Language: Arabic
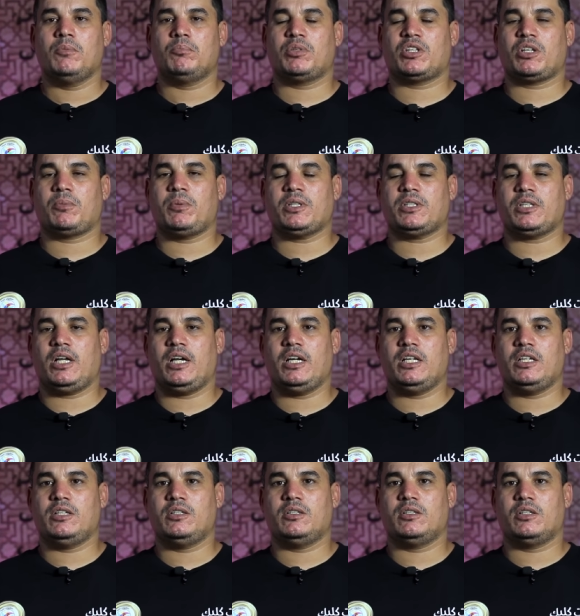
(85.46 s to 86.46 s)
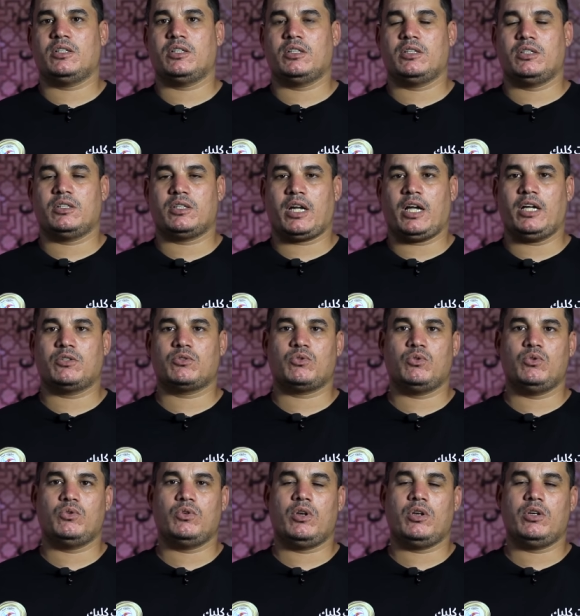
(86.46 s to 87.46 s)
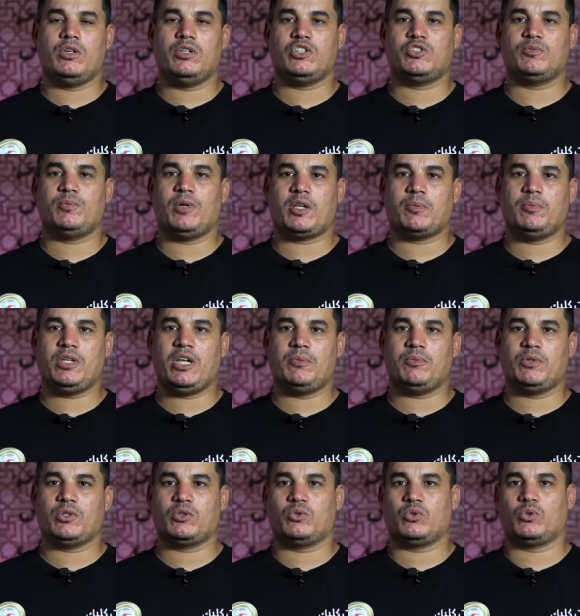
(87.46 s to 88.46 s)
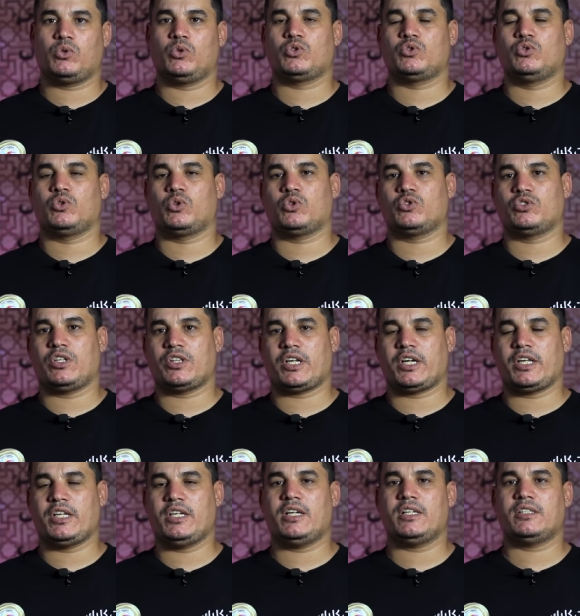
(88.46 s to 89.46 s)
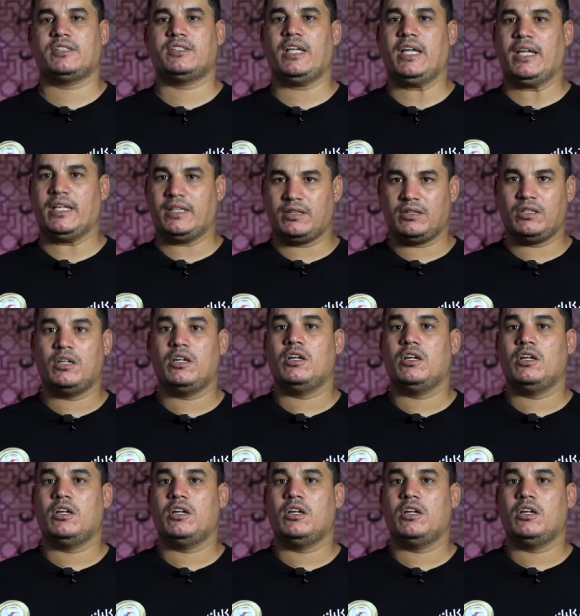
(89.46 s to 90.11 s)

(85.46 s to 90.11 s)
بطبيعه الحال آه، راح تكون نسبه كبيره من الدروس دروس نظريه زائد